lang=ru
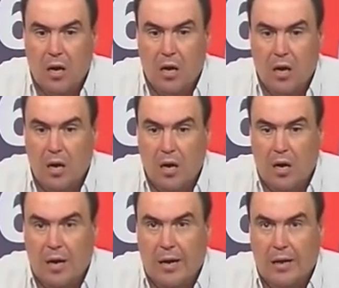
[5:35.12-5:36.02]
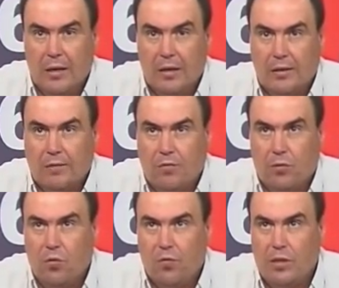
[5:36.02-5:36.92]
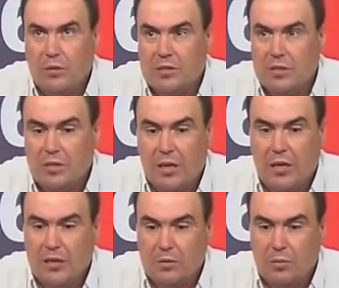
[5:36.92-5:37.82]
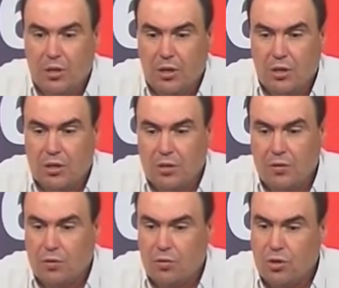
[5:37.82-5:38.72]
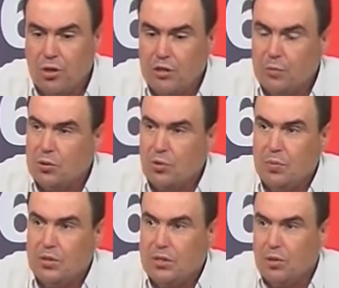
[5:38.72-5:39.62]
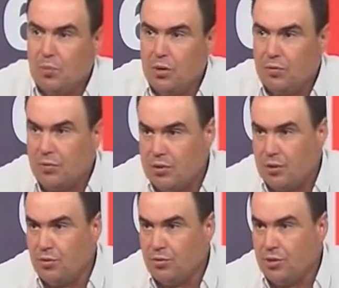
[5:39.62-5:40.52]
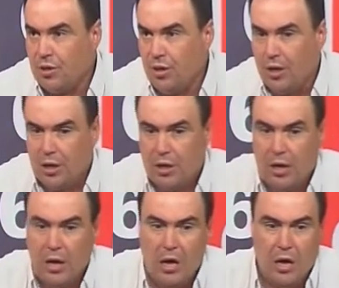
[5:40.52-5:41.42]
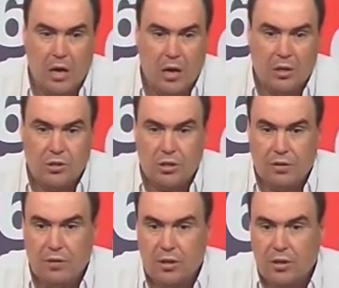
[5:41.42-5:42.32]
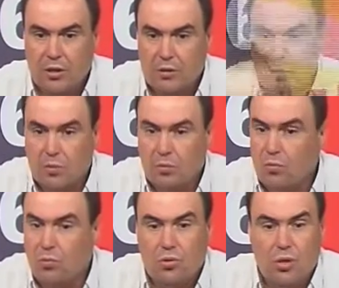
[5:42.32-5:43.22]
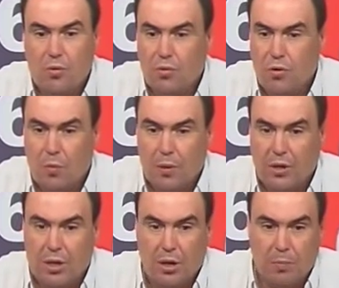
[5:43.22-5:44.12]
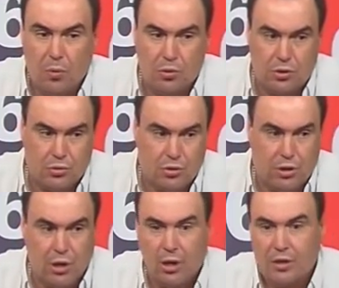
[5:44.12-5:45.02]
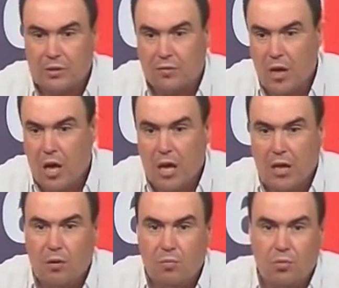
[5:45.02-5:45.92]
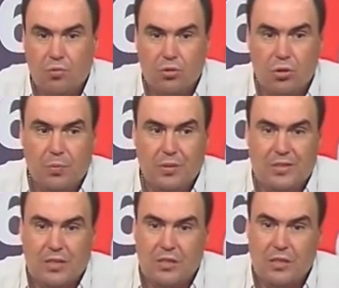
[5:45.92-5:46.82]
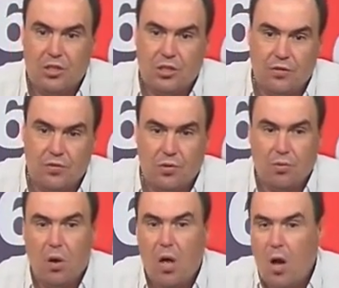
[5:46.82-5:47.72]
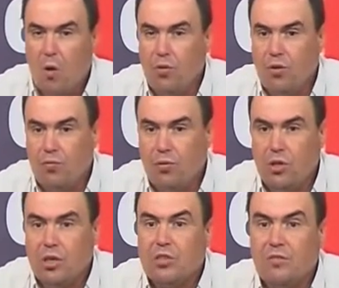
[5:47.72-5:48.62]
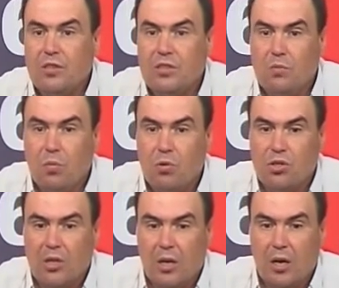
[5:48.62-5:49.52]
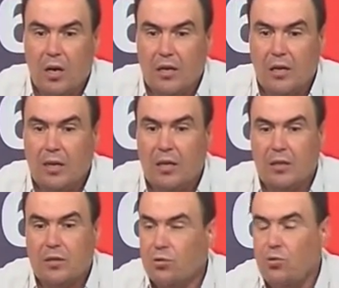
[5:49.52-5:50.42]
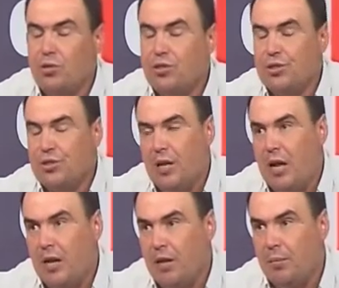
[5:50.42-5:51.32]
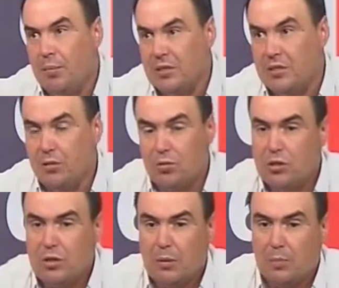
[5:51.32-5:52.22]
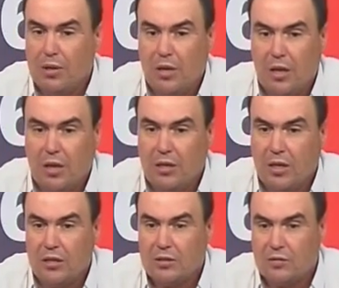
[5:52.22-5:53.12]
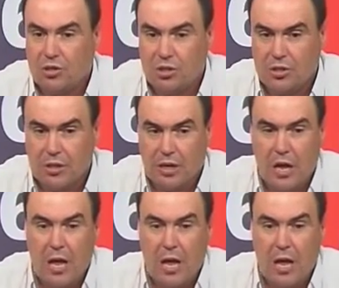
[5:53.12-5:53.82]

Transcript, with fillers: Э, то в этом состоянии, смотрите, человек уже не способен зарабатывать серьезные деньги, а человек не, уже у него потеря полностью интересов, и ему уже безразлично все, у него даже возможно а, какие-то суицидальные мысли, то есть это потеря интересов к жизни.